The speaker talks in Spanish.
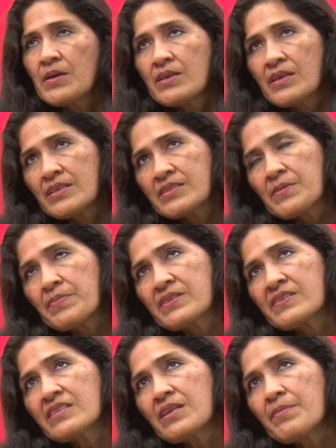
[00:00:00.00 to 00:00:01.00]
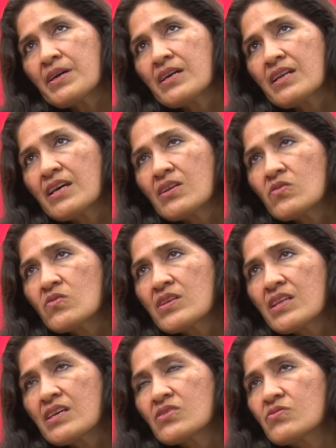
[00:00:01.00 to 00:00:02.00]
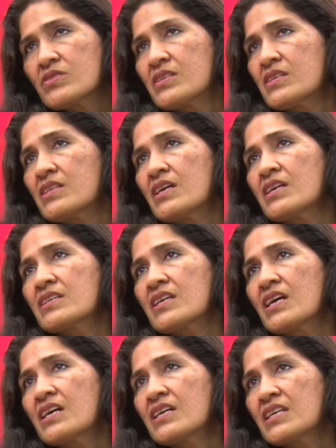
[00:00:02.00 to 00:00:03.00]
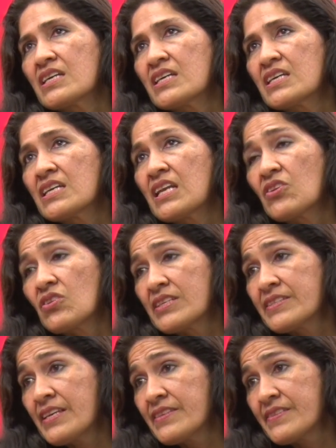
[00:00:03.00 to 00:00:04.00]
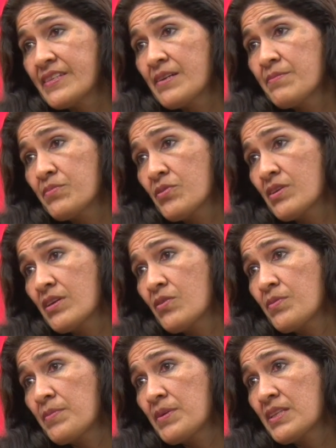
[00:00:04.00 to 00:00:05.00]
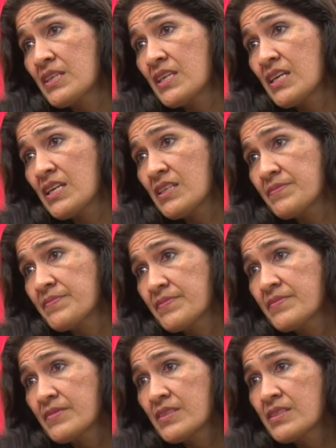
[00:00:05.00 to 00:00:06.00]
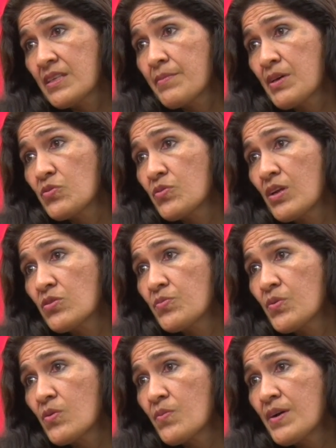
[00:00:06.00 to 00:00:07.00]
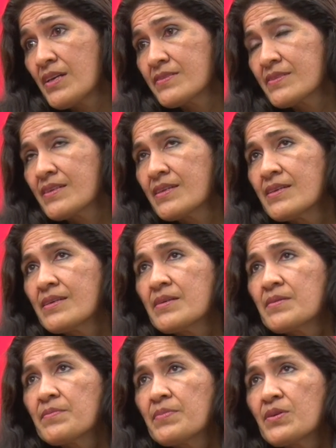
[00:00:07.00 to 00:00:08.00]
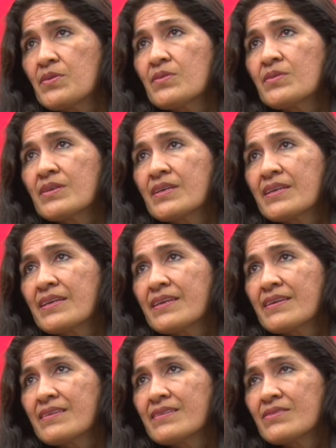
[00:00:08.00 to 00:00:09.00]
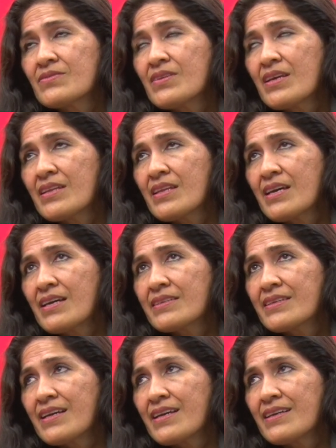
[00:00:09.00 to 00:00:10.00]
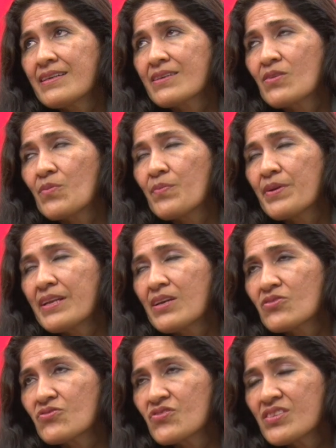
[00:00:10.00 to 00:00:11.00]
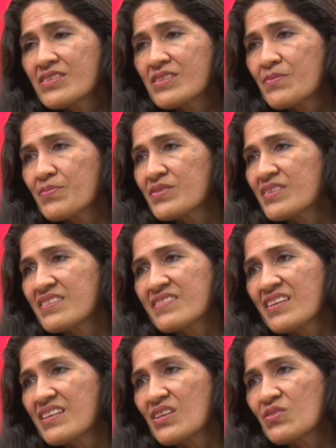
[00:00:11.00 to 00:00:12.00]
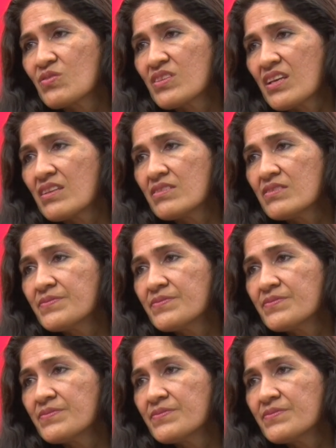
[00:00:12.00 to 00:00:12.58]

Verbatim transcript: Eh, se presenta más claro una idea suicida ya en, la adolescencia, porque obviamente ya está madurando un poco más pero eh, una idea ya con plena conciencia, pues ya está en la adultez.